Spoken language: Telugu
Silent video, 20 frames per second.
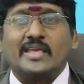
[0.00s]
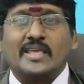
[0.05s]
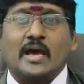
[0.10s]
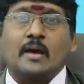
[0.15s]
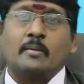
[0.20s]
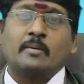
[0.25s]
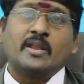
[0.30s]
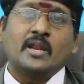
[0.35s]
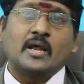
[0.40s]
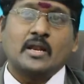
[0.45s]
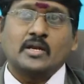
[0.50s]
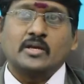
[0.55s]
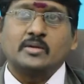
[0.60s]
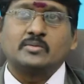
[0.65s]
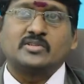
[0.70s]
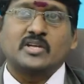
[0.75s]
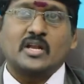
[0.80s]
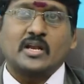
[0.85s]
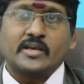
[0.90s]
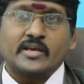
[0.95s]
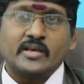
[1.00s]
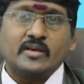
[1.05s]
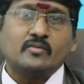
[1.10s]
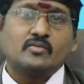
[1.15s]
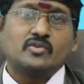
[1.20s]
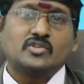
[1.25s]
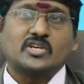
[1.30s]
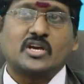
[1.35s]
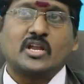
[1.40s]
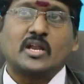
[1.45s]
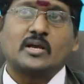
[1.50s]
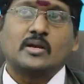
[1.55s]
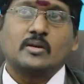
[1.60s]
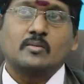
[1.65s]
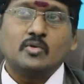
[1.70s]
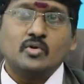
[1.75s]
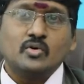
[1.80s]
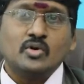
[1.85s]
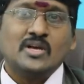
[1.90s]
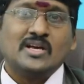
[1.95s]
యాభై నాలుగు నిమిషాలకి వృచ్చిక
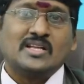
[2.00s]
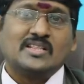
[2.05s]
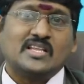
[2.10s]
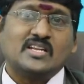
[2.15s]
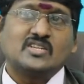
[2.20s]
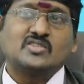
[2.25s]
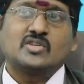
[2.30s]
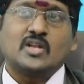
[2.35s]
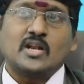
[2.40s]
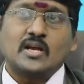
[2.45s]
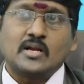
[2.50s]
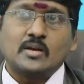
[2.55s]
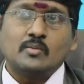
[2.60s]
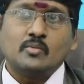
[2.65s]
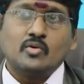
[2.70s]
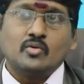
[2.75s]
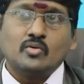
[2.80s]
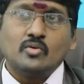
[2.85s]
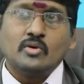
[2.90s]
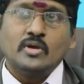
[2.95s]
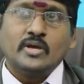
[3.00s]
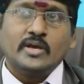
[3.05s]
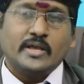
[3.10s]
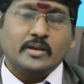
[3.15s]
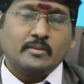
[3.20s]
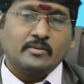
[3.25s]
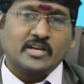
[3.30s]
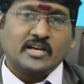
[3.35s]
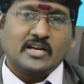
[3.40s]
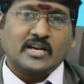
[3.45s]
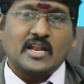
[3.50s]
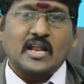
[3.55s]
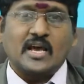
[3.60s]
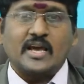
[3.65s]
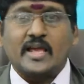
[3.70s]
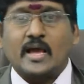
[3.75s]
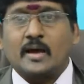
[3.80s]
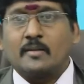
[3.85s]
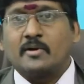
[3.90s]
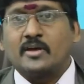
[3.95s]
లగ్నము ధనస్సు లగ్నము ఎనిమిది గంటల
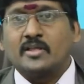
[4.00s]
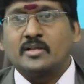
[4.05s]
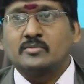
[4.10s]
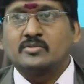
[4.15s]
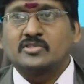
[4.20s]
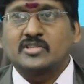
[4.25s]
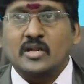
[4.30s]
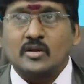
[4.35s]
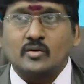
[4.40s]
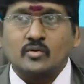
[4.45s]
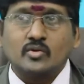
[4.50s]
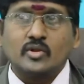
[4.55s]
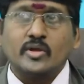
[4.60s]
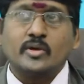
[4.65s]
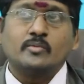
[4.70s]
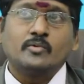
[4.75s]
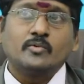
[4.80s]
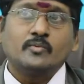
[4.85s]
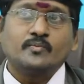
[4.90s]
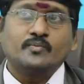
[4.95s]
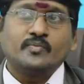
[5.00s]
యాభై ఐదు నిమిషాలు ఉదయం